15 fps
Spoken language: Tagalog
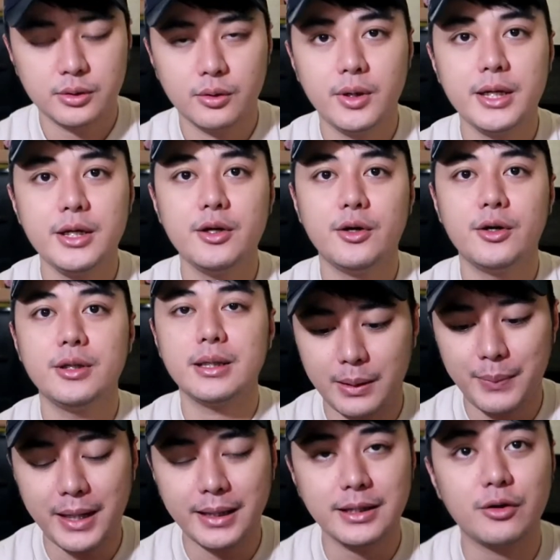So ngayon,
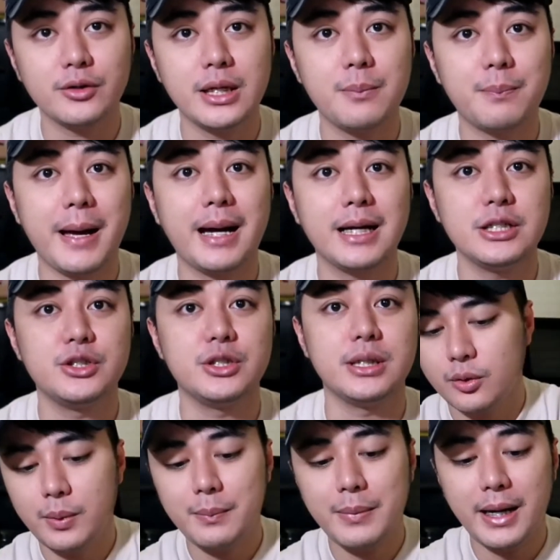napakita ko na yung
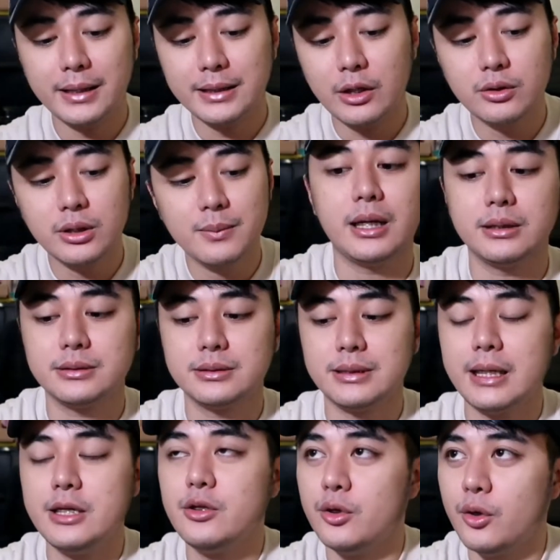packaging. So papakita ko naman
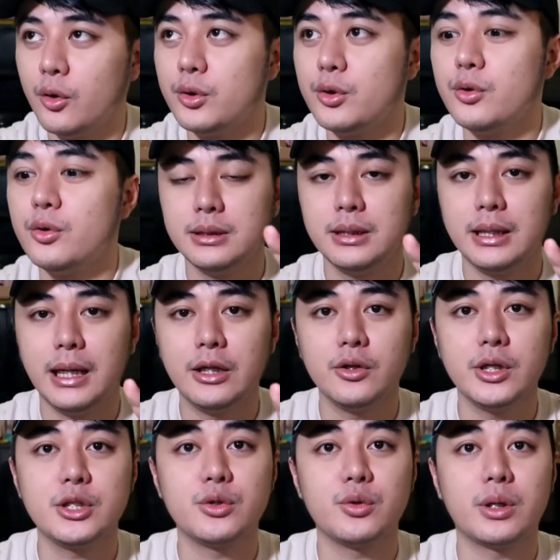sa inyo yung
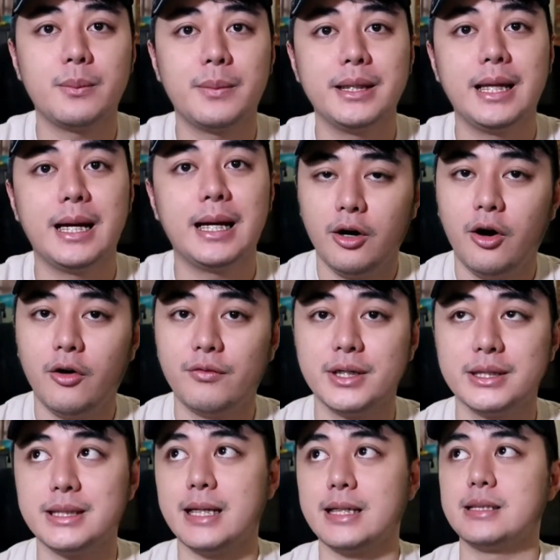anong itsura ba ng
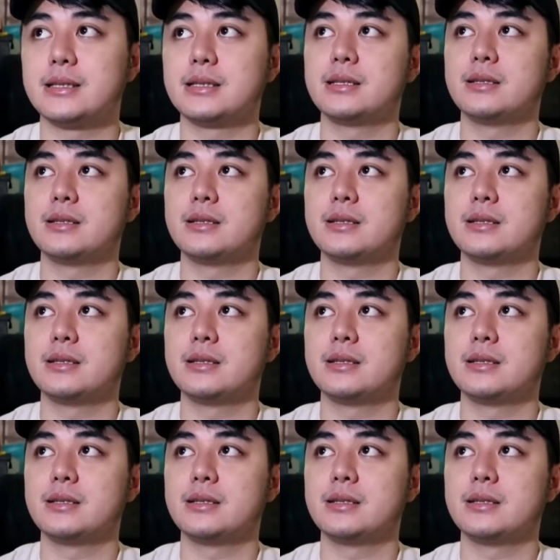oversize.